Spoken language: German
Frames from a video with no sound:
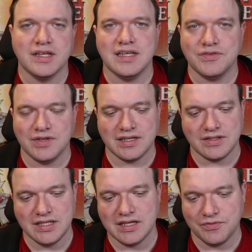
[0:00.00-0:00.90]
Deswegen
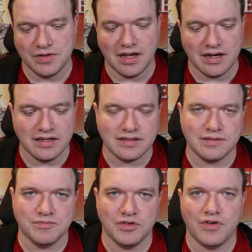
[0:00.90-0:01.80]
jetzt hier vielleicht,
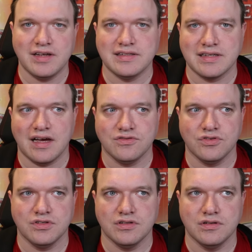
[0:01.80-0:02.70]
ähm, ich weiß, dass gerade
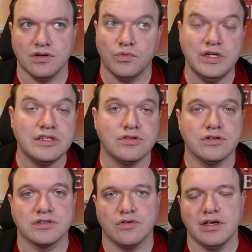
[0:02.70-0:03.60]
solche äh, Real
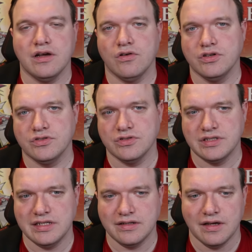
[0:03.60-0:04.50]
Talks auch eher Leute
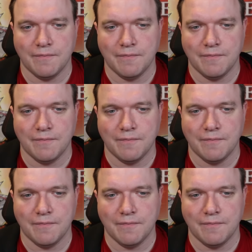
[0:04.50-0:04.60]
sehen,